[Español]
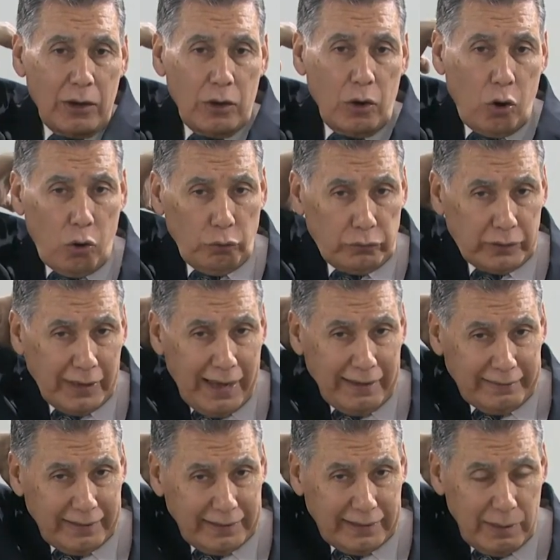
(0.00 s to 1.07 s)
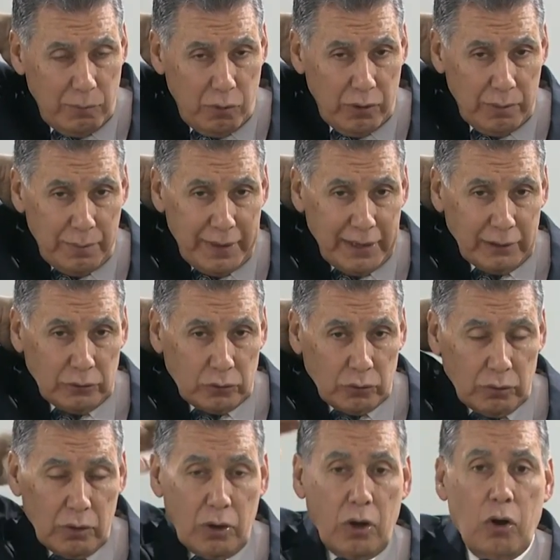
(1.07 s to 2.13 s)
o usted hace este
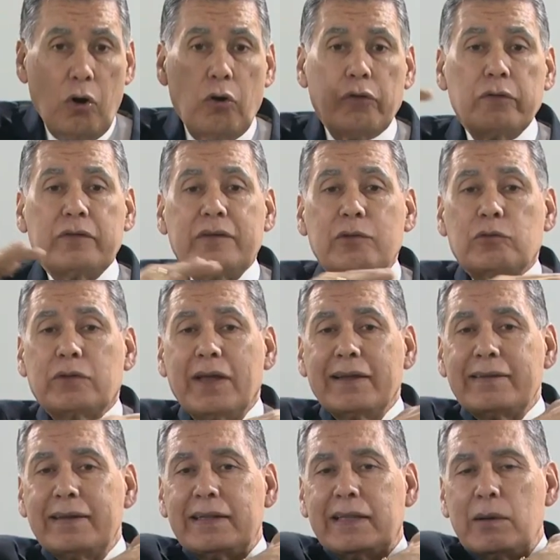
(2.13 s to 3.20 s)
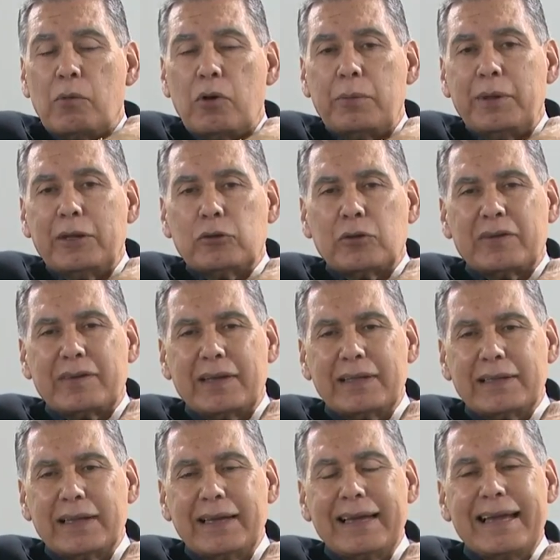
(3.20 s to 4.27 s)
movimiento, o si usted hace este movimiento y
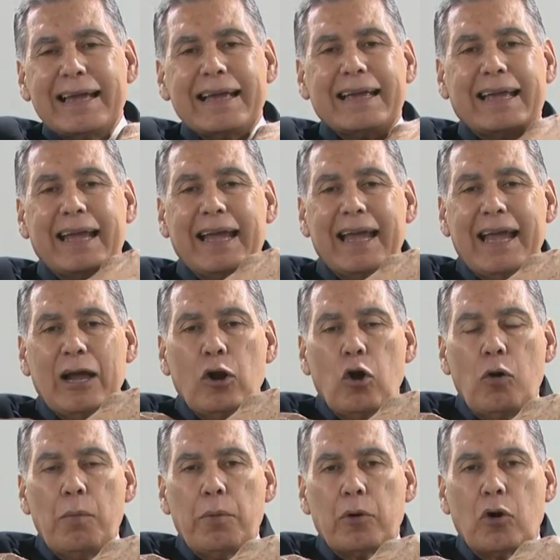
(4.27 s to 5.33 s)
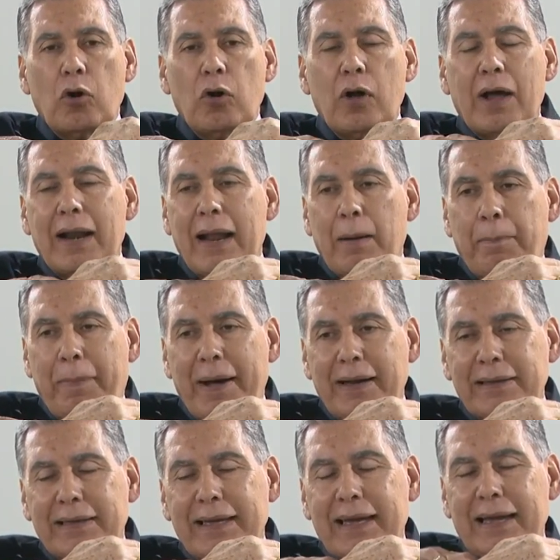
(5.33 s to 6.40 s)
siente que el hombro la
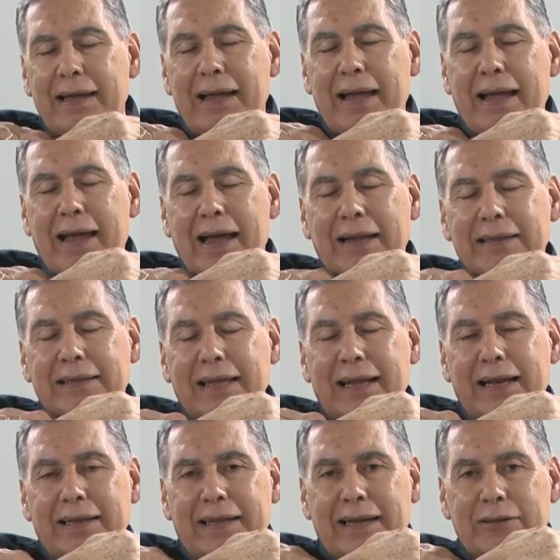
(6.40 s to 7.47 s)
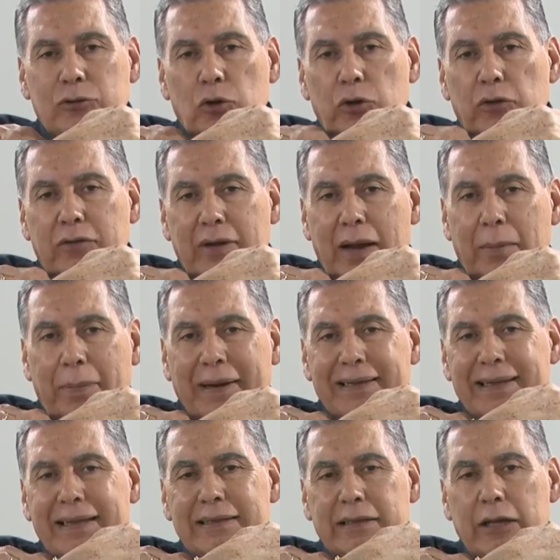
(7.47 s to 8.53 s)
parte del deltoide, o sea, la
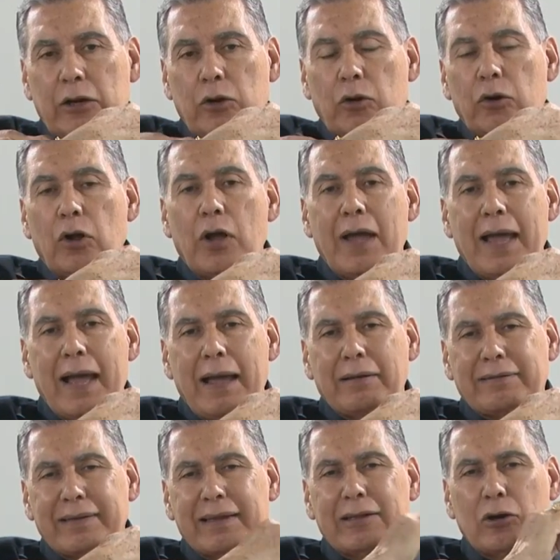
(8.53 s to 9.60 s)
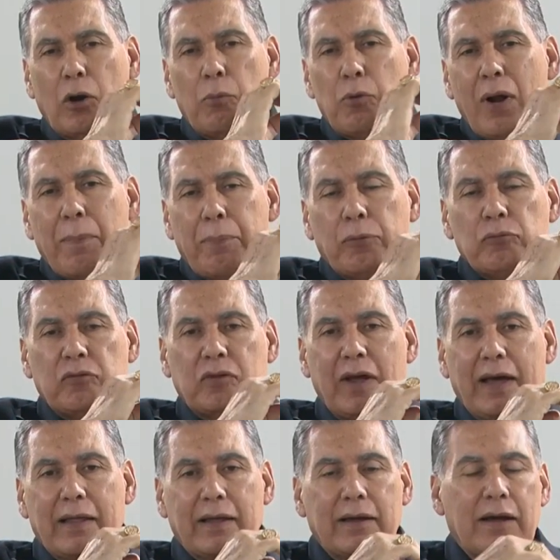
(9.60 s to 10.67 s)
parte anterior, eh, siente como una
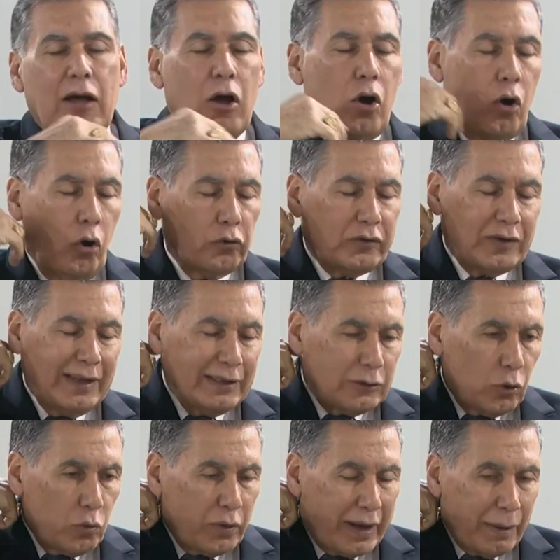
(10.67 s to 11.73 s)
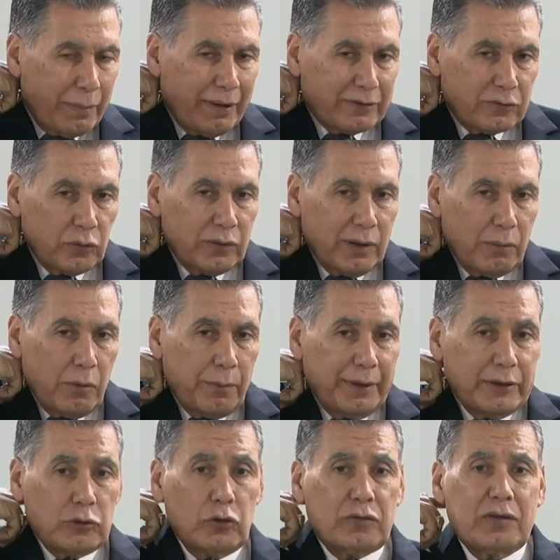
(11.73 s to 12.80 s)
punzada o siente un quemazón de
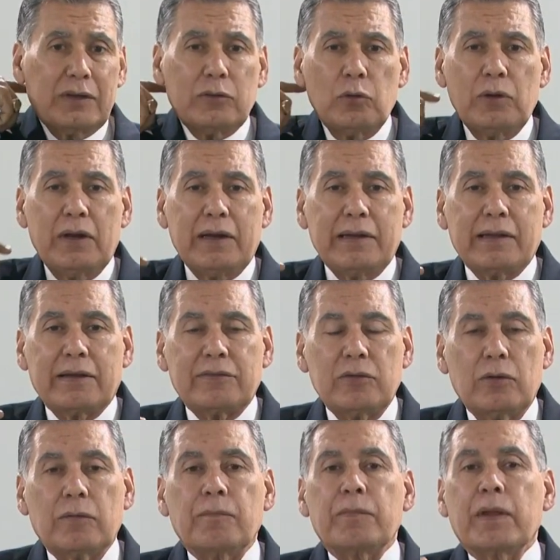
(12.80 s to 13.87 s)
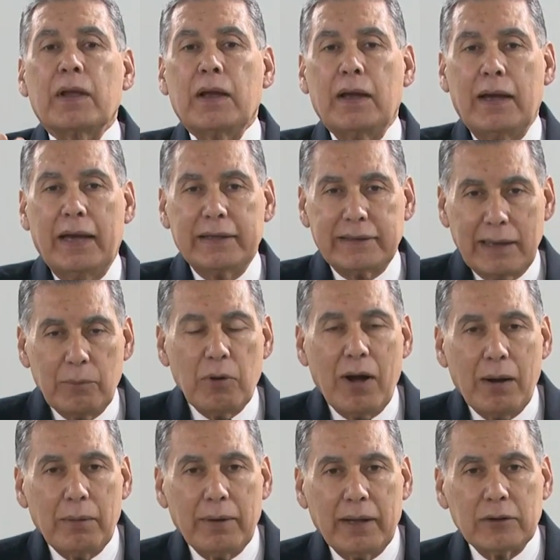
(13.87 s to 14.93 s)
momento, siente una irritación, estamos
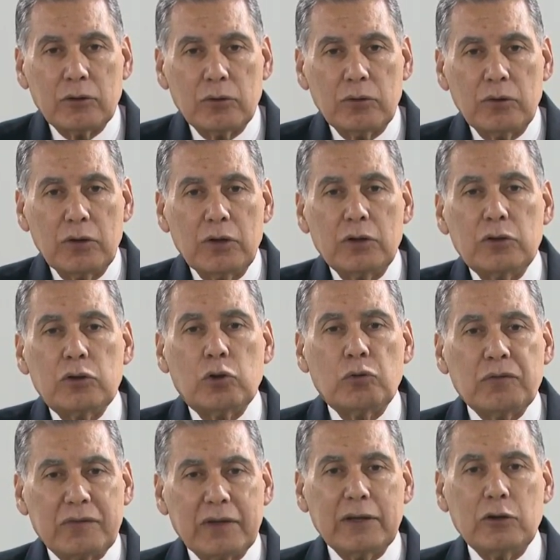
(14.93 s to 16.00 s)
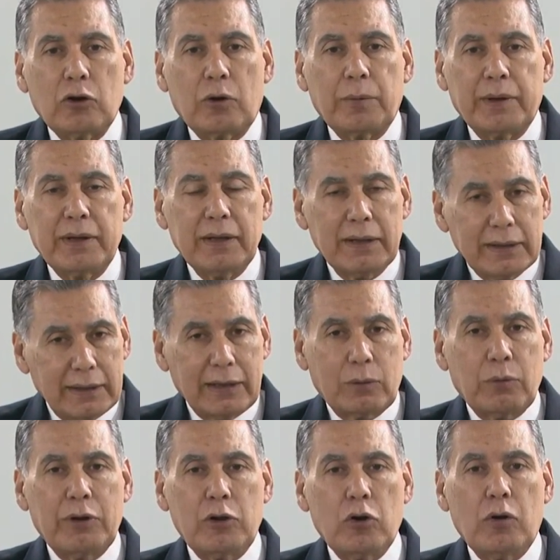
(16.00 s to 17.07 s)
hablando de un síndrome de
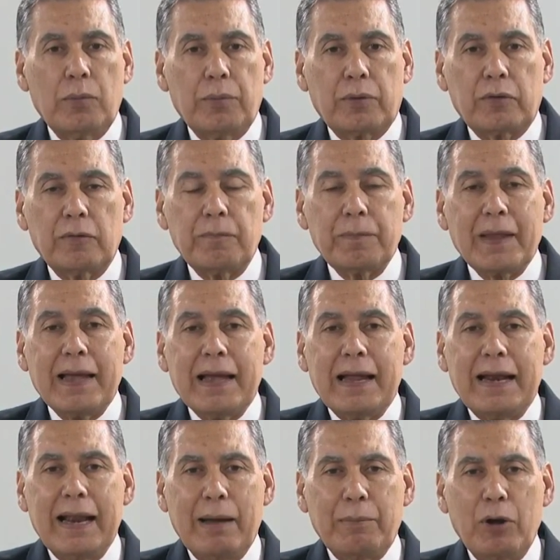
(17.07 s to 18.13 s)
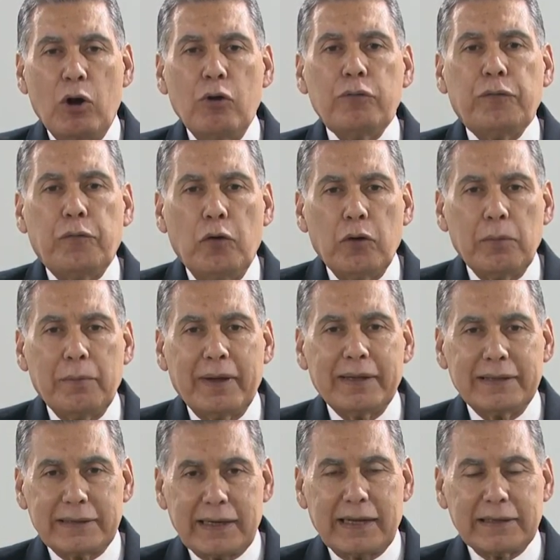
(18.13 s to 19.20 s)
cuello-hombro. La mejor forma de
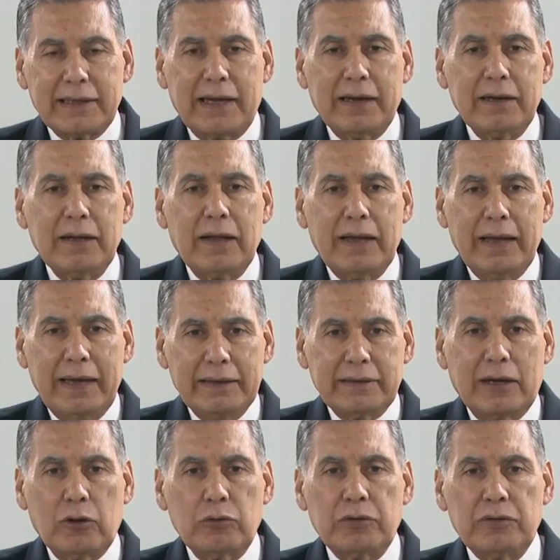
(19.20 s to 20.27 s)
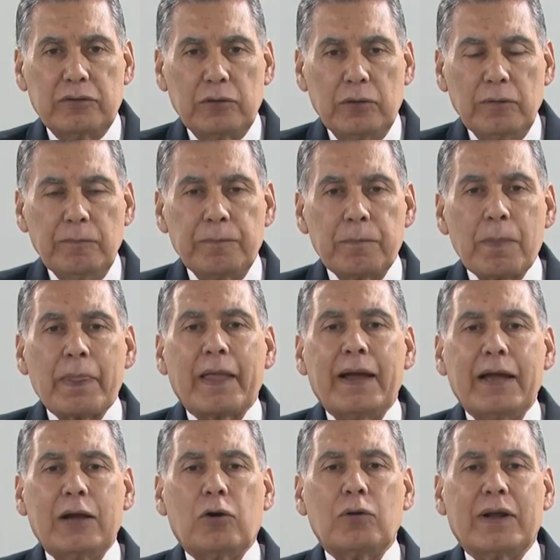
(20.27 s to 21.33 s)
tratar esta condición
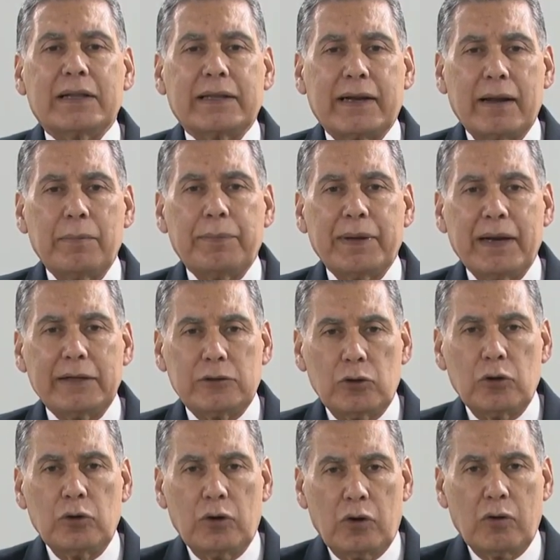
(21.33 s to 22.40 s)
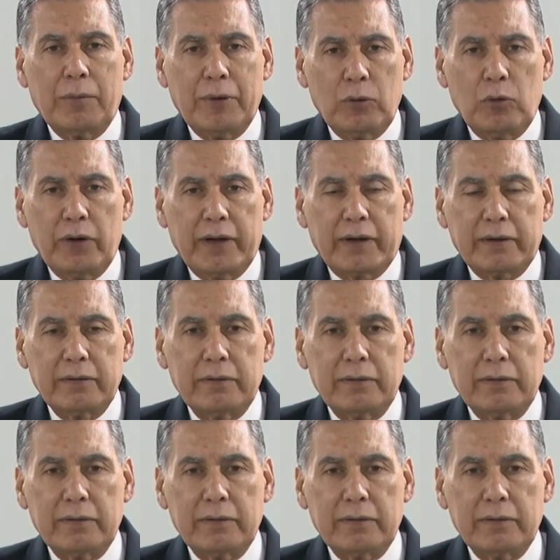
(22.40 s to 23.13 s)
es con la terapia electroneuromedular.